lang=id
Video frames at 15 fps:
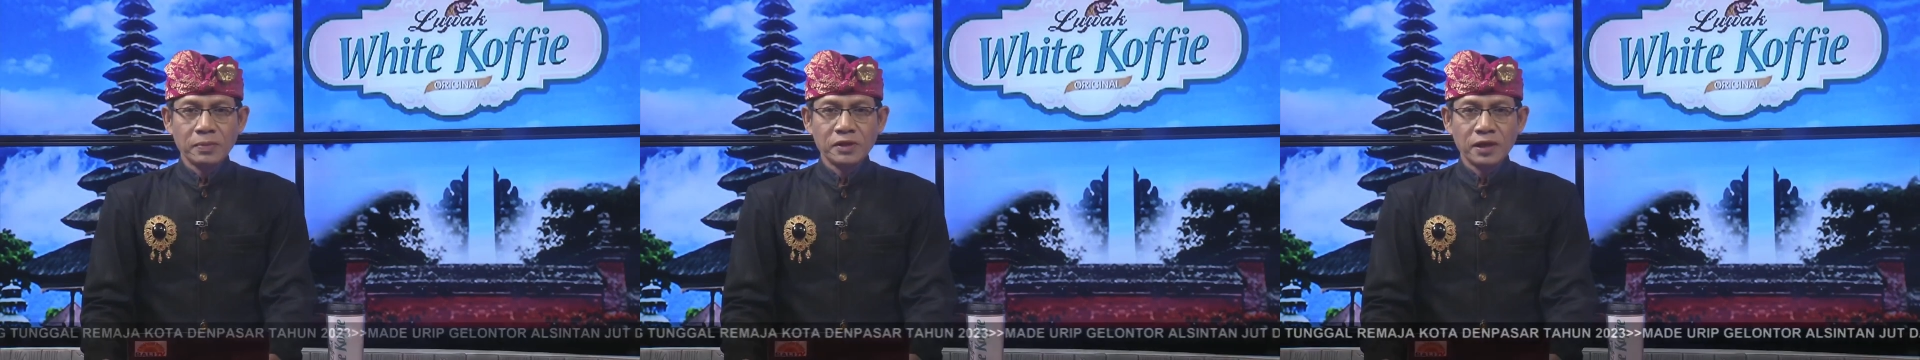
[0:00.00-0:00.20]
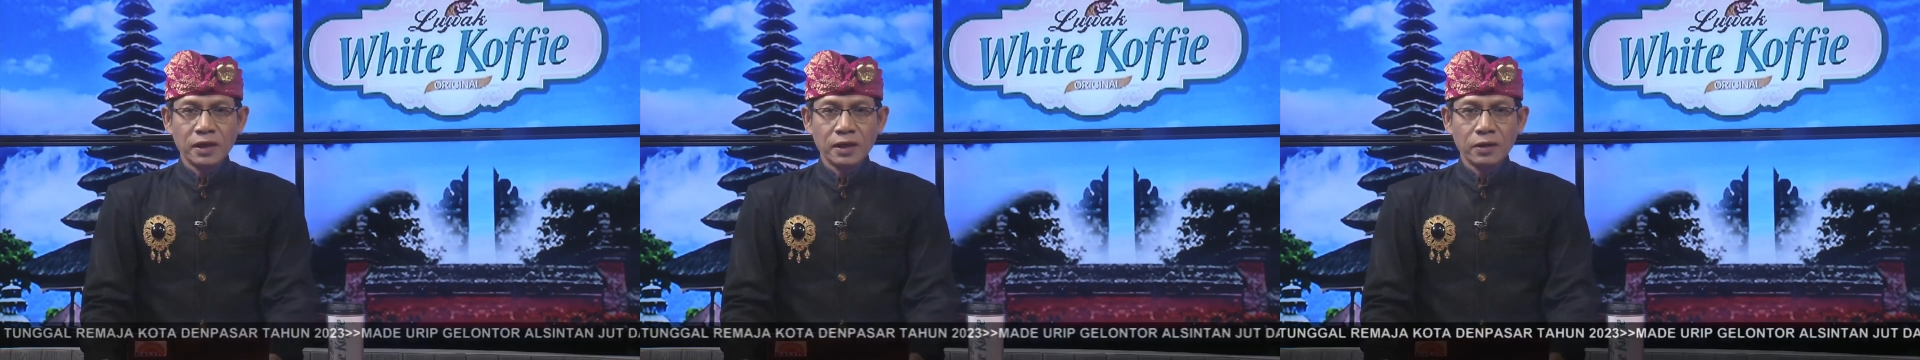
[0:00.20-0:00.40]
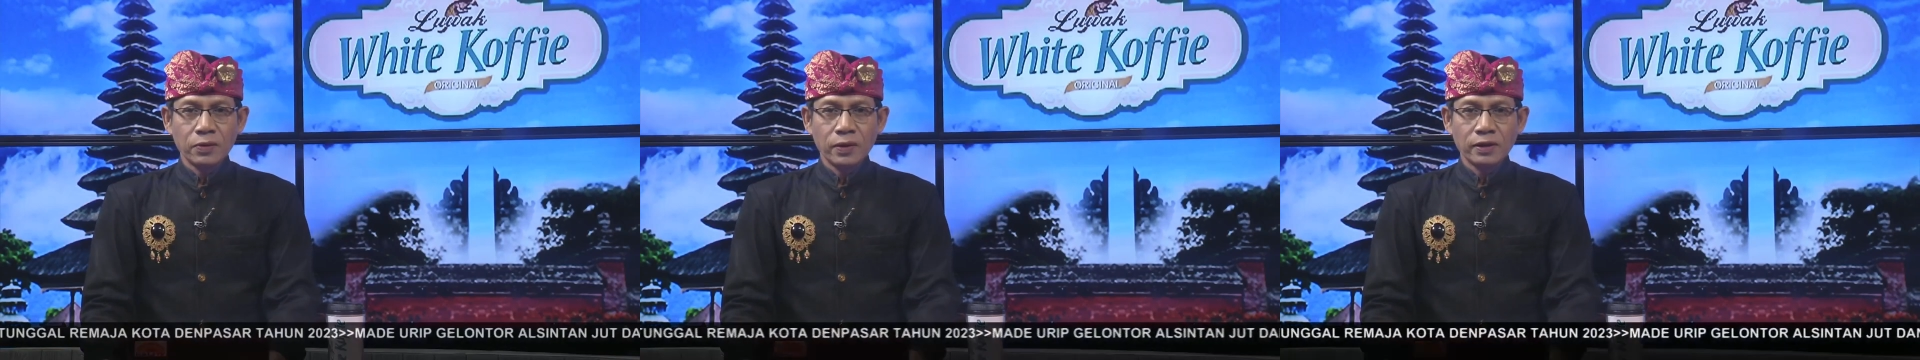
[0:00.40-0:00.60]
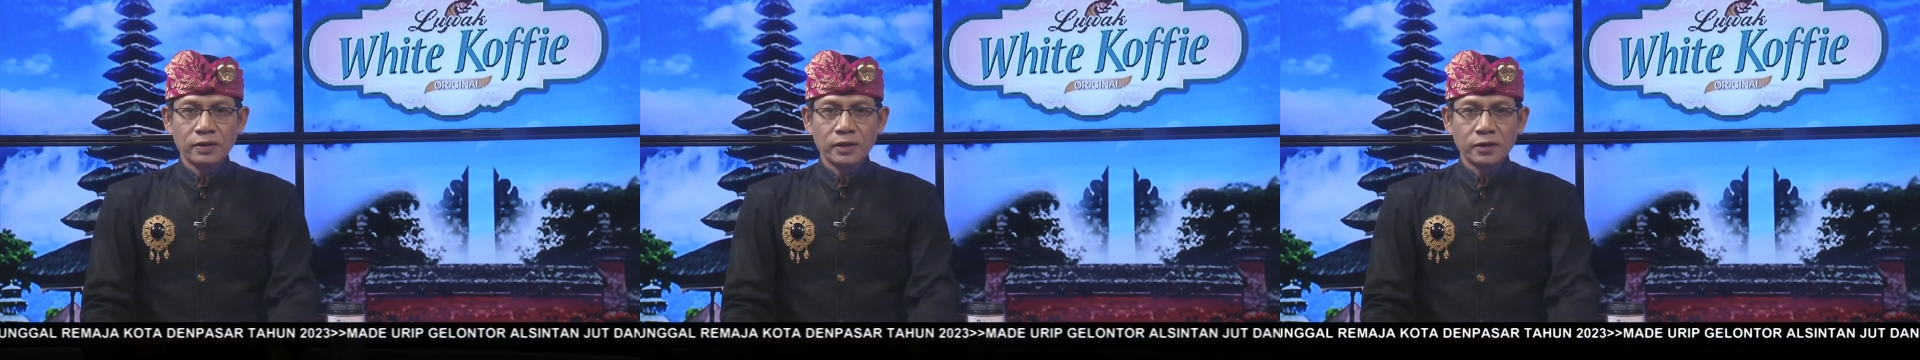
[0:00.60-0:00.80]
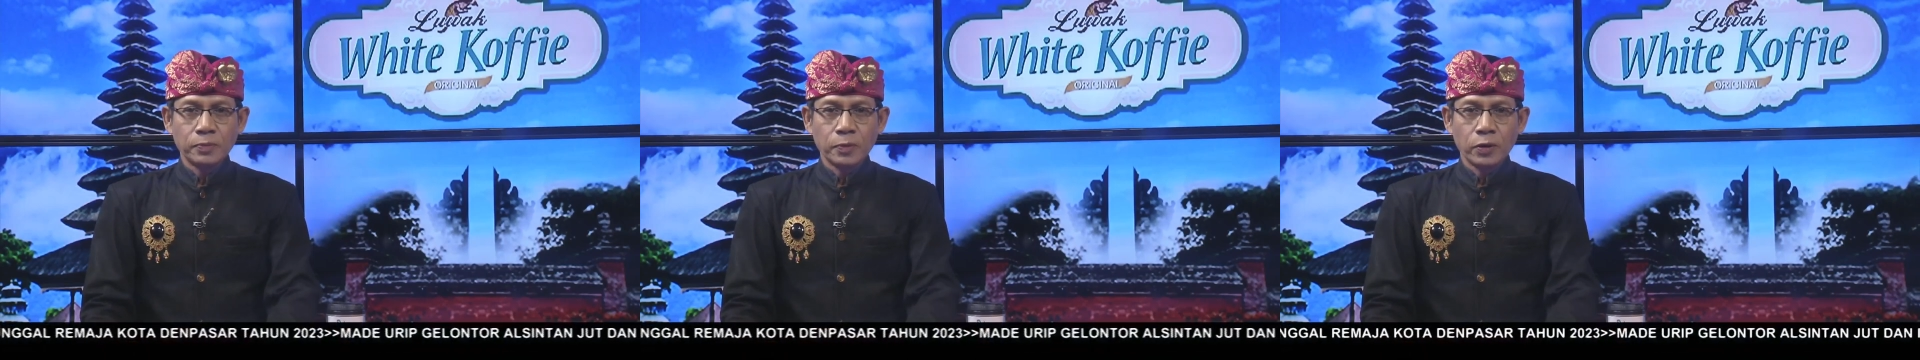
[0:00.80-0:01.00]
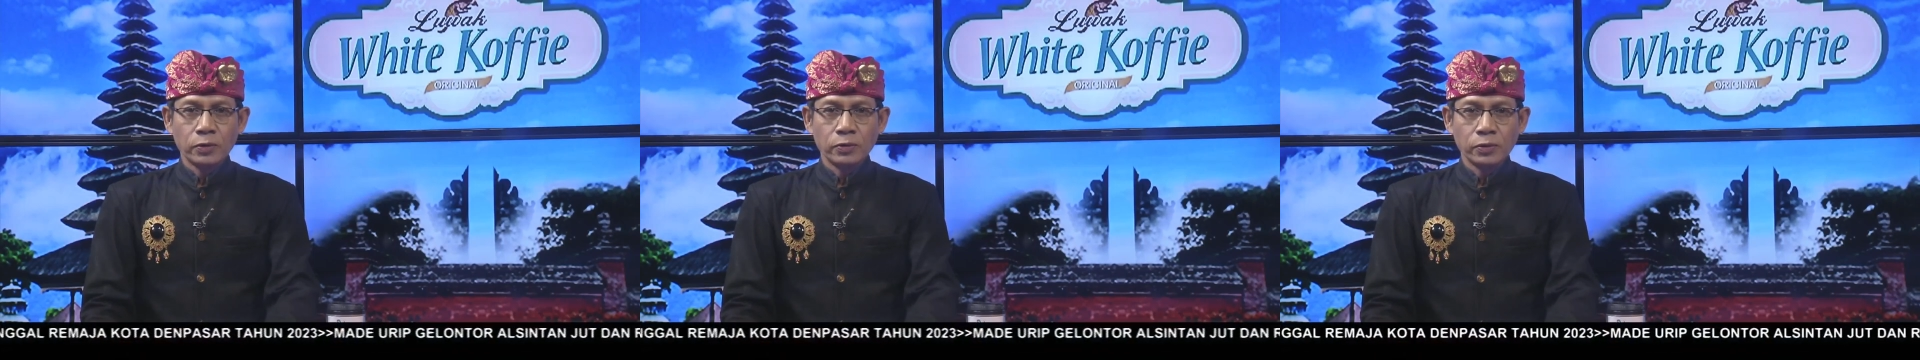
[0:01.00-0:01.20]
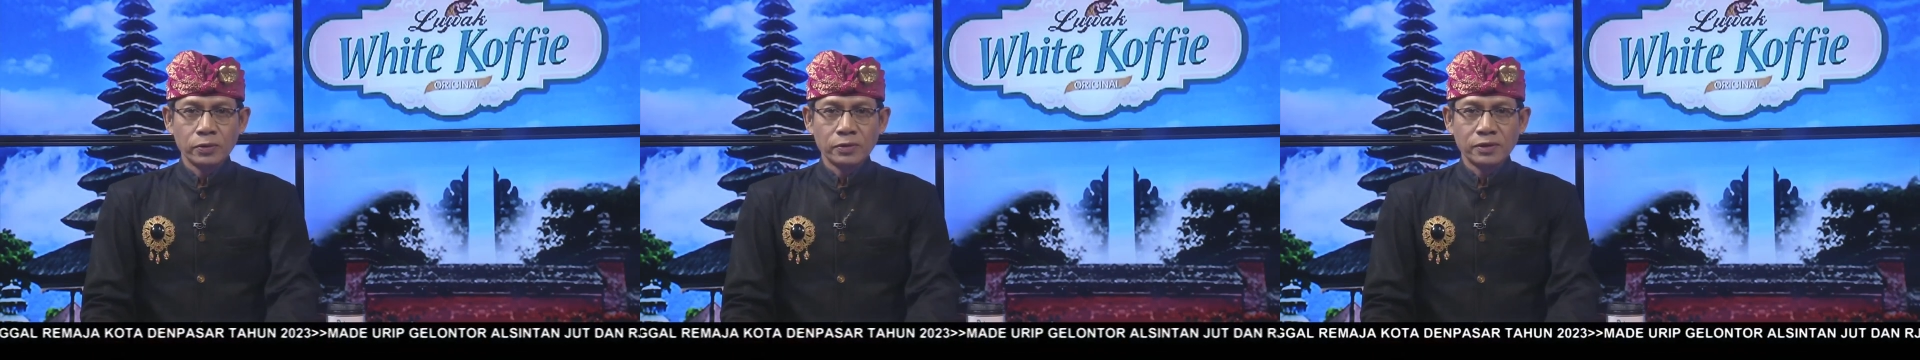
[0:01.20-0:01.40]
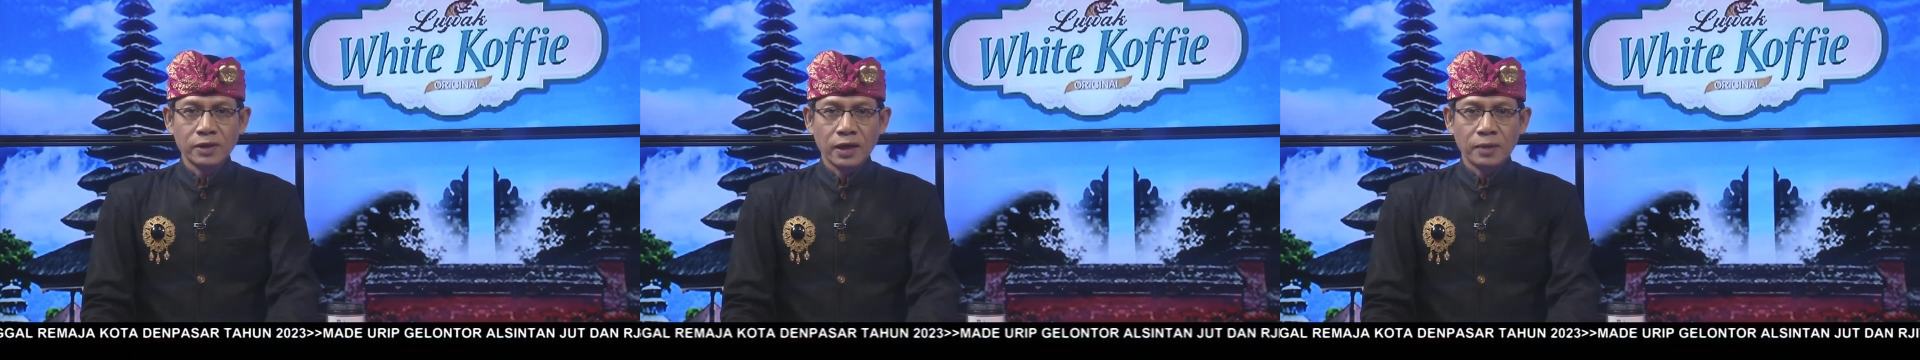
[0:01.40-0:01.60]
menjaga kualitas
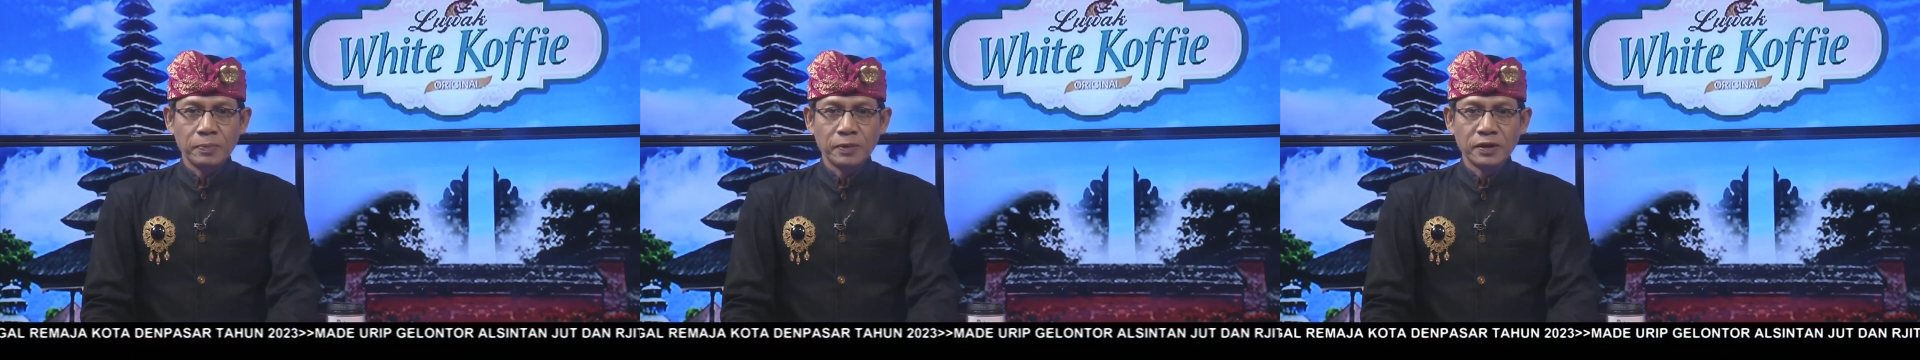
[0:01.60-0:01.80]
produk sangat